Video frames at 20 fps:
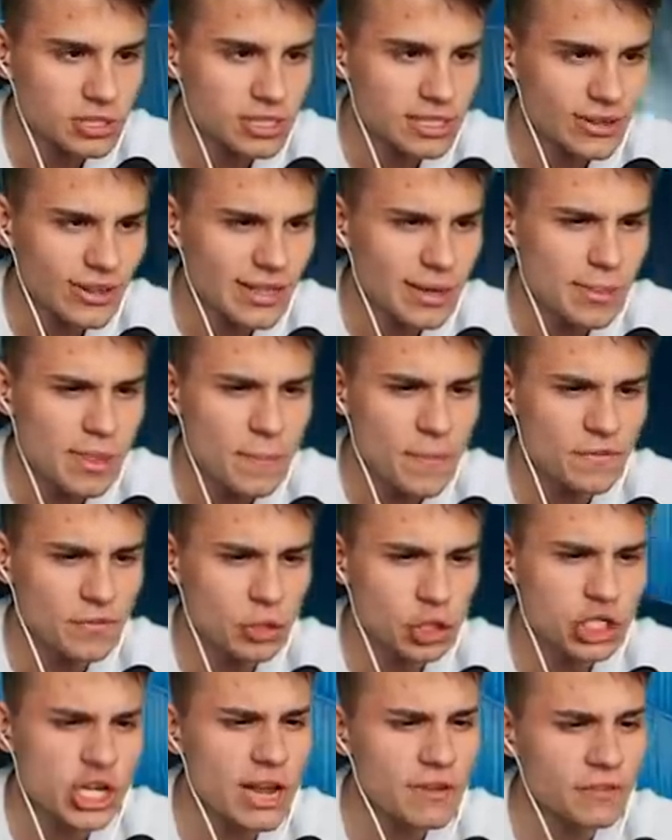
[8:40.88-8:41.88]
została nam na
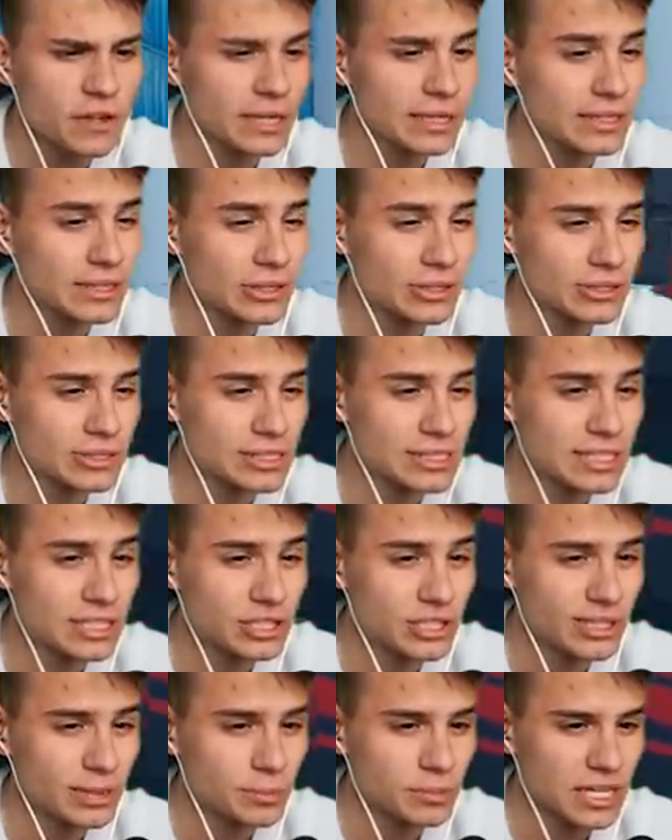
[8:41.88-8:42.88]
pewno szafka tylko do
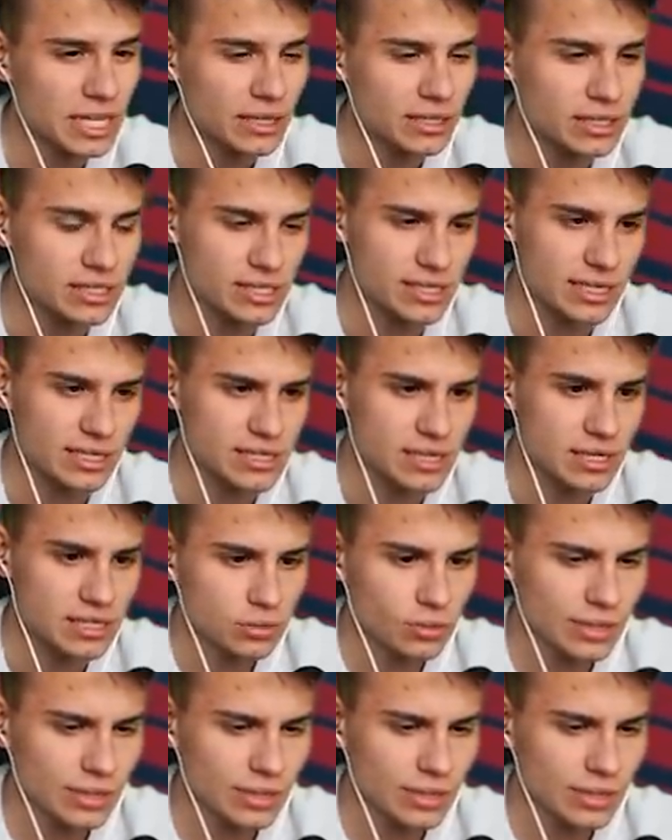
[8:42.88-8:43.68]
znalezienia Tak, zaraz, zaraz